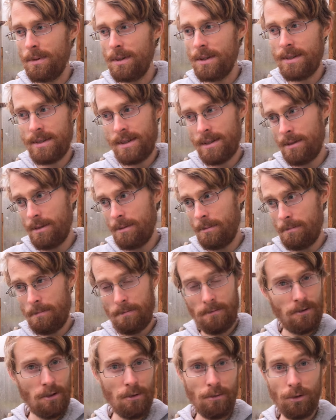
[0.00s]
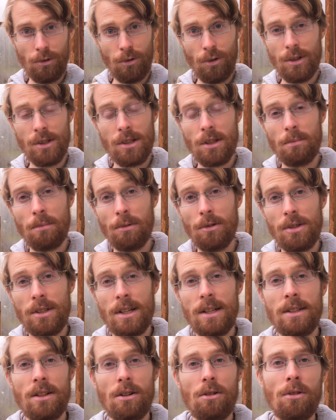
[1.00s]
bis 95
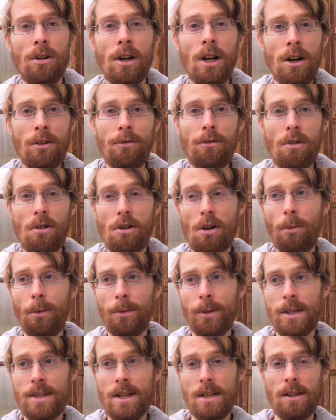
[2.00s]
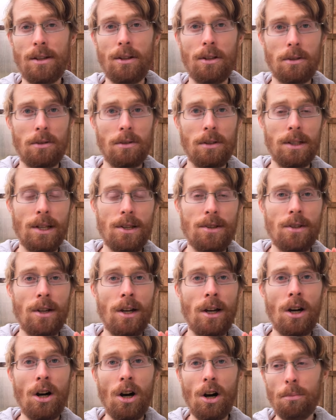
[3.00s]
Prozent auch vorkommen. Und das ist halt natürlich das
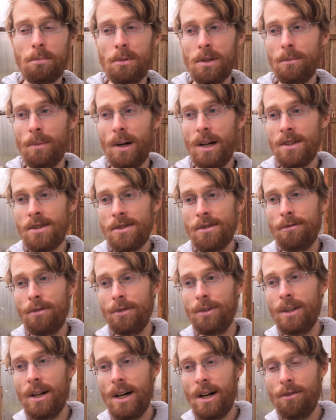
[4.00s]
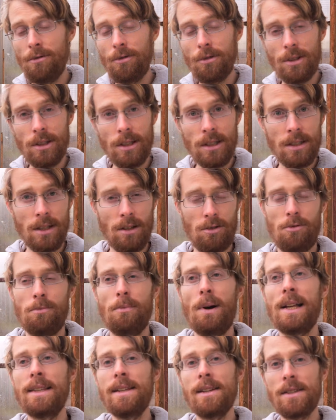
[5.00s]
Optimalste. Von daher würde ich aus
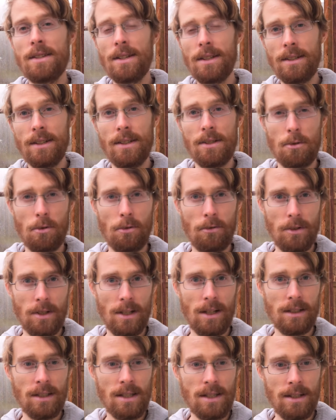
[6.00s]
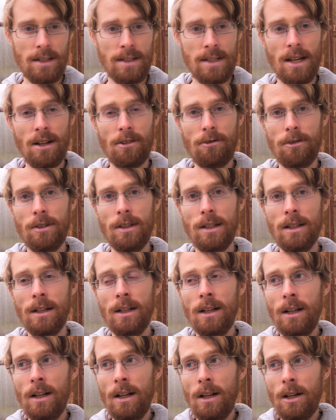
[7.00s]
meiner Sicht jetzt so sagen, dass halt sehr viele
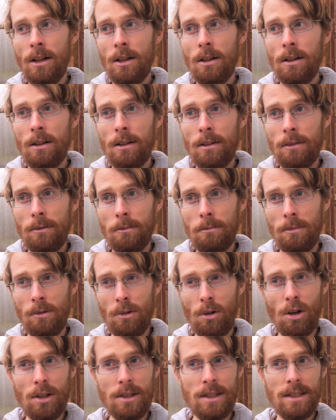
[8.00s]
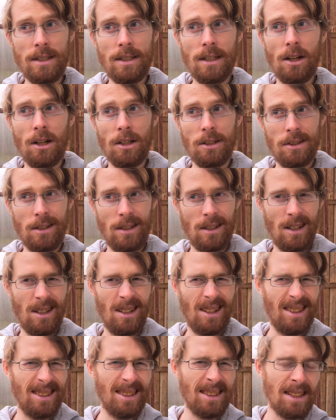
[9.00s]
Leute, die halt
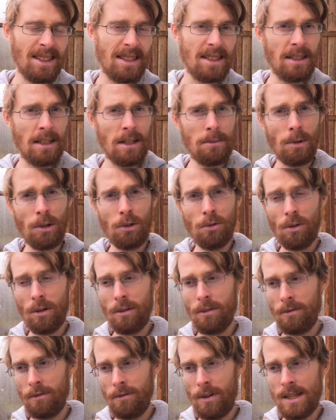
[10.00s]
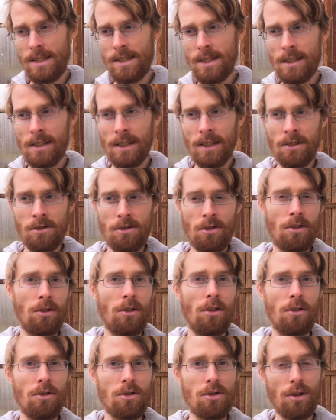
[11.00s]
nicht immer nur Wasser trinken,
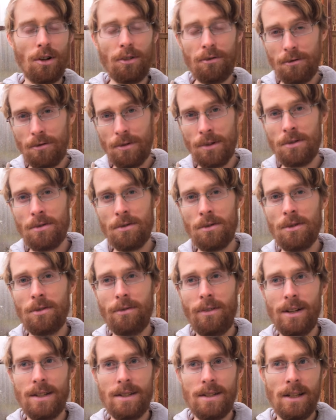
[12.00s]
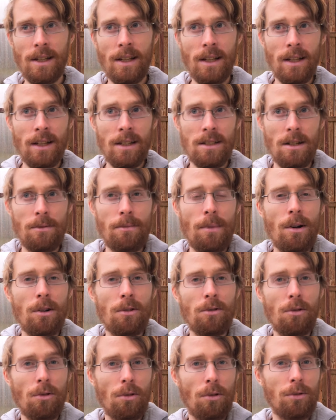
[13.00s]
sondern auch Softdrinks und sowas, sagen wir mal,
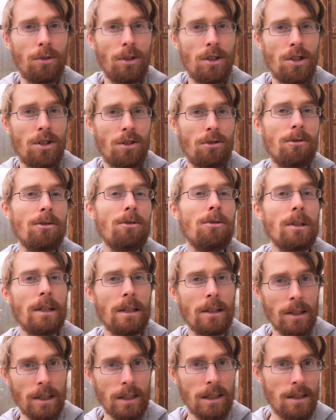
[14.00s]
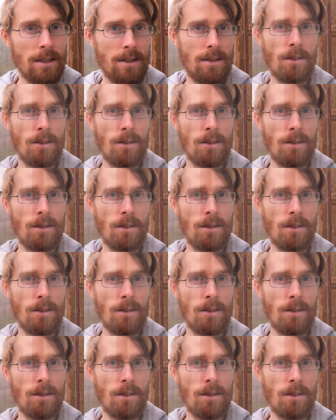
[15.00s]
chronisch dehydriert